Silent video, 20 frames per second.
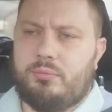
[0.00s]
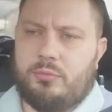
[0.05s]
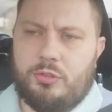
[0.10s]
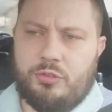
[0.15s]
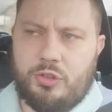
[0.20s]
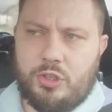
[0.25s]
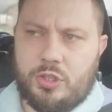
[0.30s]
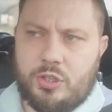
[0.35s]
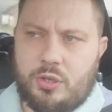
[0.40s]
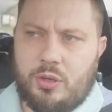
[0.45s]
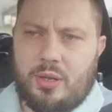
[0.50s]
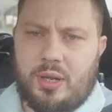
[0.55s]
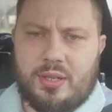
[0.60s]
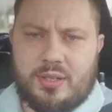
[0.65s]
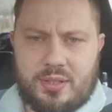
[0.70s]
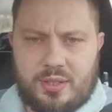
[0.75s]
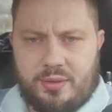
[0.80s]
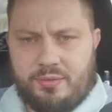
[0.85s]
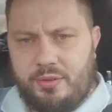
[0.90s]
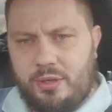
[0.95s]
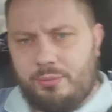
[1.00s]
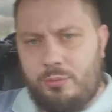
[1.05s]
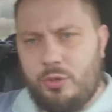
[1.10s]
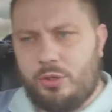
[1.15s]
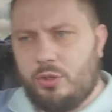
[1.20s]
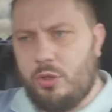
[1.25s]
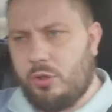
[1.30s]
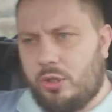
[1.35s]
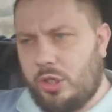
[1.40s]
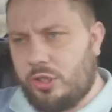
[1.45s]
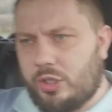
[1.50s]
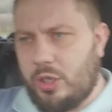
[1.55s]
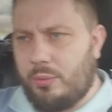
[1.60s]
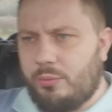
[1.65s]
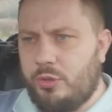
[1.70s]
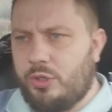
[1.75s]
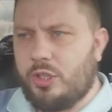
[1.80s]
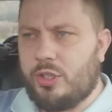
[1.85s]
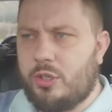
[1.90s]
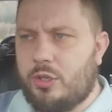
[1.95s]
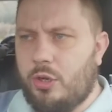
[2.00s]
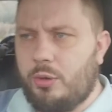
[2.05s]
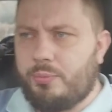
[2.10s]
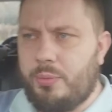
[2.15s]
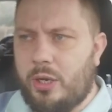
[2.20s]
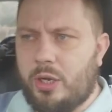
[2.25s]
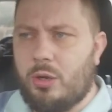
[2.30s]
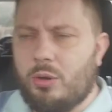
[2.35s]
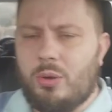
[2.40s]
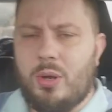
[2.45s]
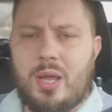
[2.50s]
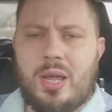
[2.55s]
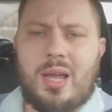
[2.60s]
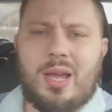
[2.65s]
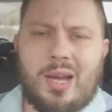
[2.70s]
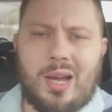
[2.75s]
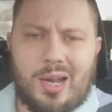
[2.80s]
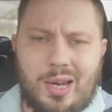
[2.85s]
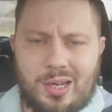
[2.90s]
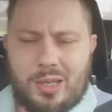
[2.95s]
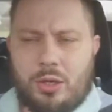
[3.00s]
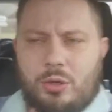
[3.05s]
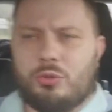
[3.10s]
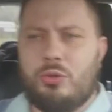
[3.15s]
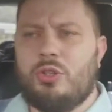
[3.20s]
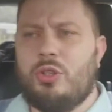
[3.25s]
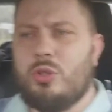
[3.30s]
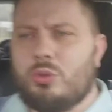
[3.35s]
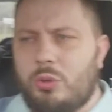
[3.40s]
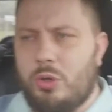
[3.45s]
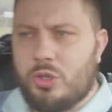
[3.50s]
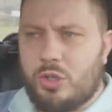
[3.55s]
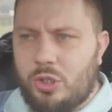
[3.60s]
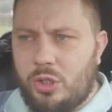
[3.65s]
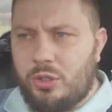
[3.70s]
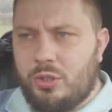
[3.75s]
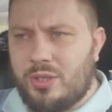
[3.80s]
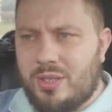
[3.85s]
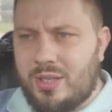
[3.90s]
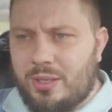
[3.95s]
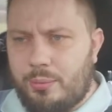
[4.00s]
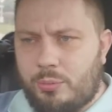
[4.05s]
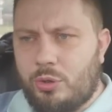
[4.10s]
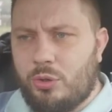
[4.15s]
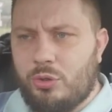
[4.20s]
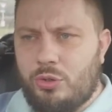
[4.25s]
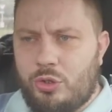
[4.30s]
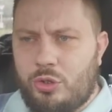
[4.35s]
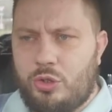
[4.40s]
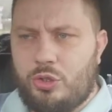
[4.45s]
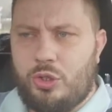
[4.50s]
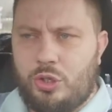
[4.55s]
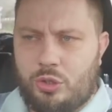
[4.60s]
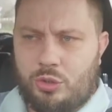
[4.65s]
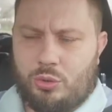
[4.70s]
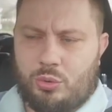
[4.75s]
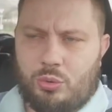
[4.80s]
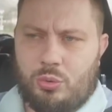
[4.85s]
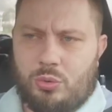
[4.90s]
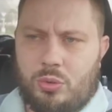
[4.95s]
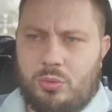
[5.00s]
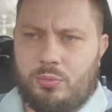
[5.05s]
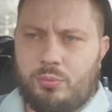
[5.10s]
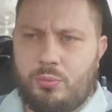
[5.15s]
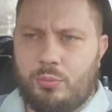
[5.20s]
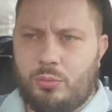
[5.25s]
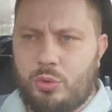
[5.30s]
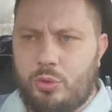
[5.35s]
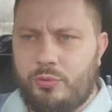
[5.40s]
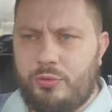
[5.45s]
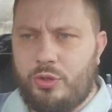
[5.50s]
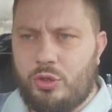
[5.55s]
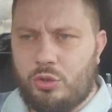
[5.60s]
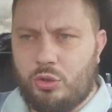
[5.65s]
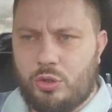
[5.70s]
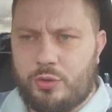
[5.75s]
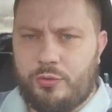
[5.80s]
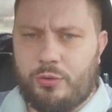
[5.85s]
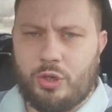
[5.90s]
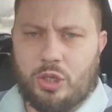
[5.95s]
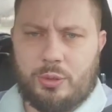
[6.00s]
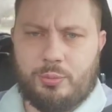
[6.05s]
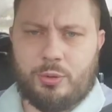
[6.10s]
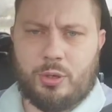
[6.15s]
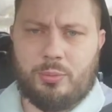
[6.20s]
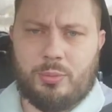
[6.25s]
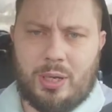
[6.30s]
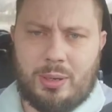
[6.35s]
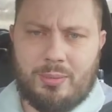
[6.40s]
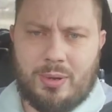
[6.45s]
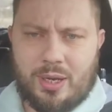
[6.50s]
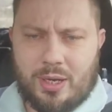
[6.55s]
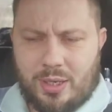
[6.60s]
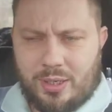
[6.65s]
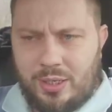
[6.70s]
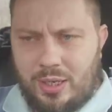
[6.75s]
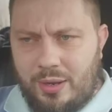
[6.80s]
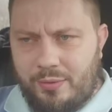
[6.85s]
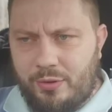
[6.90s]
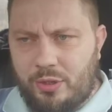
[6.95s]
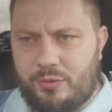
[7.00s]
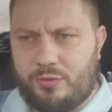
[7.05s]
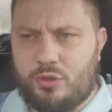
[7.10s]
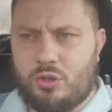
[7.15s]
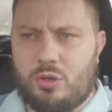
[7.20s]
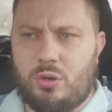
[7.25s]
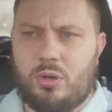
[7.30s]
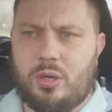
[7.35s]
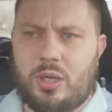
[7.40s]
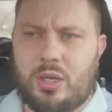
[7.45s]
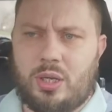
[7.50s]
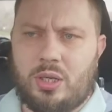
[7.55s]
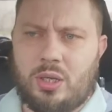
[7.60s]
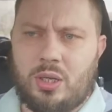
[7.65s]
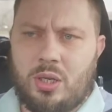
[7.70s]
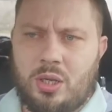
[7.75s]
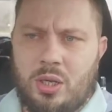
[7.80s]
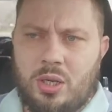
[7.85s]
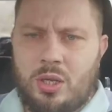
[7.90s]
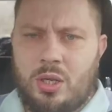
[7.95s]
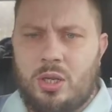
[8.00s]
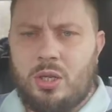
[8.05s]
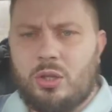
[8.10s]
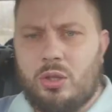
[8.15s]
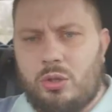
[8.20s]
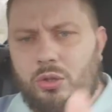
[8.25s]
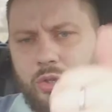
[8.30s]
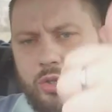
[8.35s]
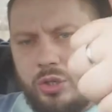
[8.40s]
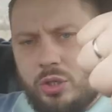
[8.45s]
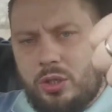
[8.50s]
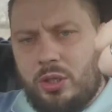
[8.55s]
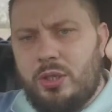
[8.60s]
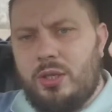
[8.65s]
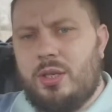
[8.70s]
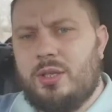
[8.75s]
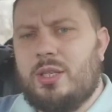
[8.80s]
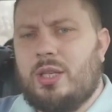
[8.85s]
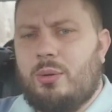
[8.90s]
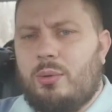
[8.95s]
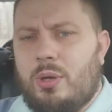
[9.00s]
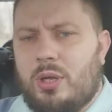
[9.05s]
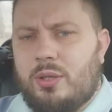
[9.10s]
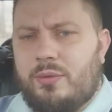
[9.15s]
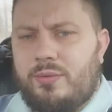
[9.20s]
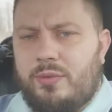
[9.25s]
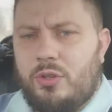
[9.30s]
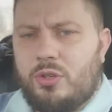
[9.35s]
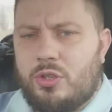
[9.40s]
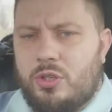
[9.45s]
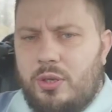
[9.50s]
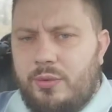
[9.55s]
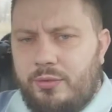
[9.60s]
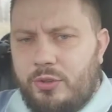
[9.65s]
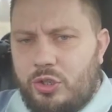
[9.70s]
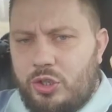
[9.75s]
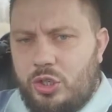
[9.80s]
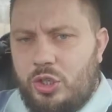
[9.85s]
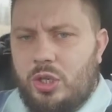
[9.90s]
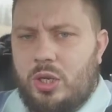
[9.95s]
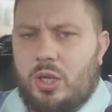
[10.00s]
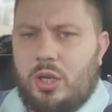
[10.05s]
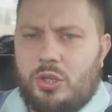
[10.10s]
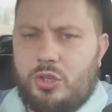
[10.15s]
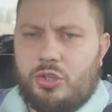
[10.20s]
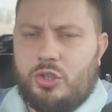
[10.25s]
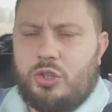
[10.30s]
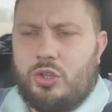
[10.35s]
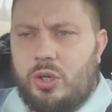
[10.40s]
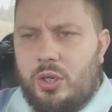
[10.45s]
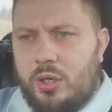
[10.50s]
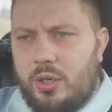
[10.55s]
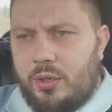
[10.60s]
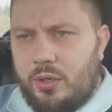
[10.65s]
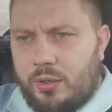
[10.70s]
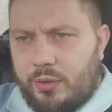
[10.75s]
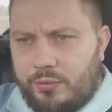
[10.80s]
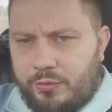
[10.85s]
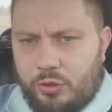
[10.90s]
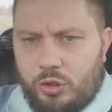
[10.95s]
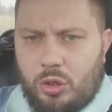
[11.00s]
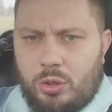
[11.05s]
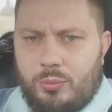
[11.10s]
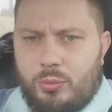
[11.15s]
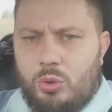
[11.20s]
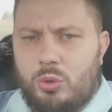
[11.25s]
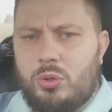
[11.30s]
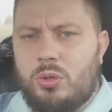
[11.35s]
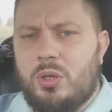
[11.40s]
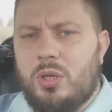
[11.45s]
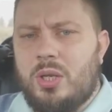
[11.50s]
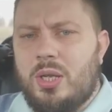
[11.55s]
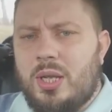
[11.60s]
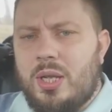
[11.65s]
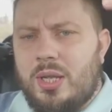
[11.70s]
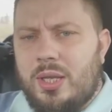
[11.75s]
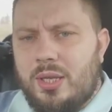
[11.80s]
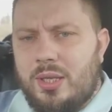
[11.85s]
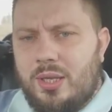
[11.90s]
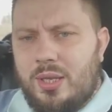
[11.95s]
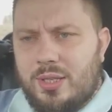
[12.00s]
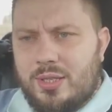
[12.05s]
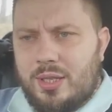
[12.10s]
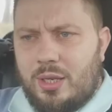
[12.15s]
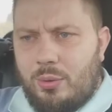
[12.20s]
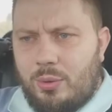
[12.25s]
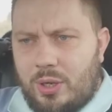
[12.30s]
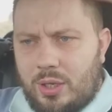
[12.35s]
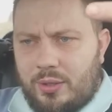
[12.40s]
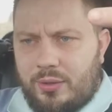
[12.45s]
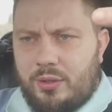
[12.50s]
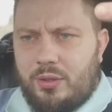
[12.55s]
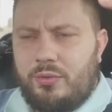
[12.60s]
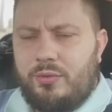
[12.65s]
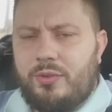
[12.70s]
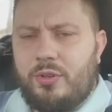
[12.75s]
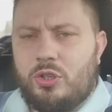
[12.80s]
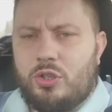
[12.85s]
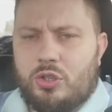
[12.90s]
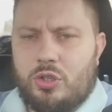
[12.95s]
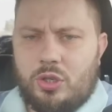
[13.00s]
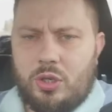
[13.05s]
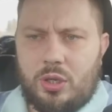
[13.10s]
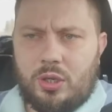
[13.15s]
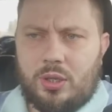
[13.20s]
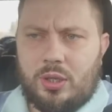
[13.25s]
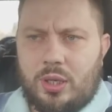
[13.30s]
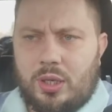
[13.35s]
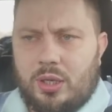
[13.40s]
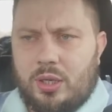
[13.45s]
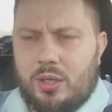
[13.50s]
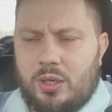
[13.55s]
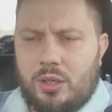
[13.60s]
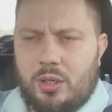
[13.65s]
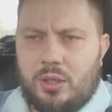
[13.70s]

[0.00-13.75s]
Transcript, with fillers: wszystko jasne, wiemy, otaczamy dziecko opieką, ale rodzicu, jeżeli zabronisz dziecku mówić o swoich problemach nawet w szkole, to jeżeli nie załatwisz, nie wysikasz się w domu, nie załatwisz się tak e,